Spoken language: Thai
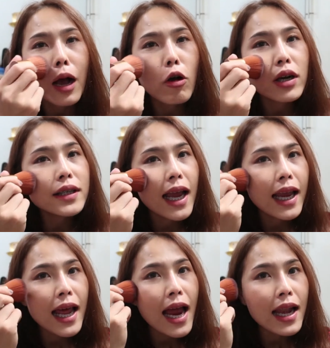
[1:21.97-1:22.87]
เขาก็ใช้
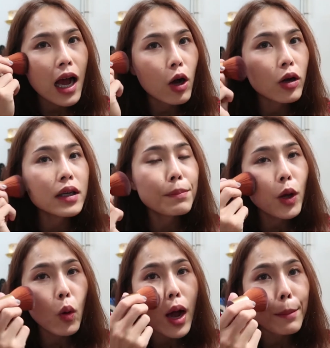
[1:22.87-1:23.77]
ได้นะเขาก็
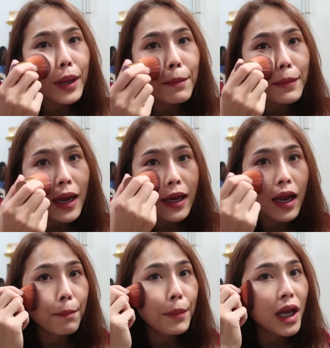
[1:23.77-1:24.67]
มีความนิ่มนะ
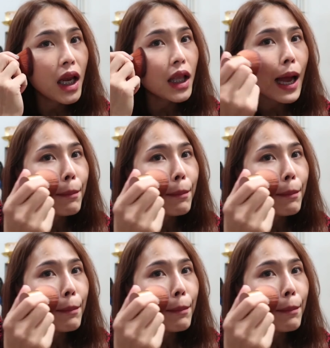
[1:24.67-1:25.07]
เนี่ยไม่ได้